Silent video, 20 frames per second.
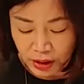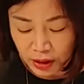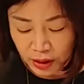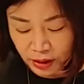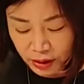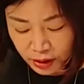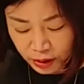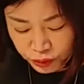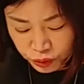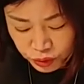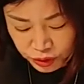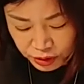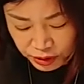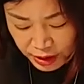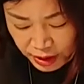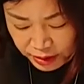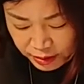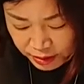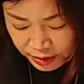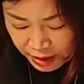어,
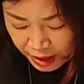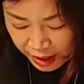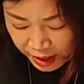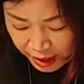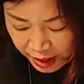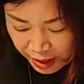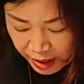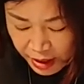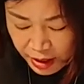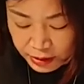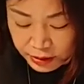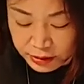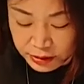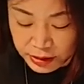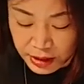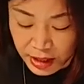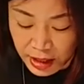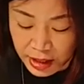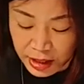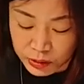추천했는데
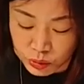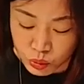그게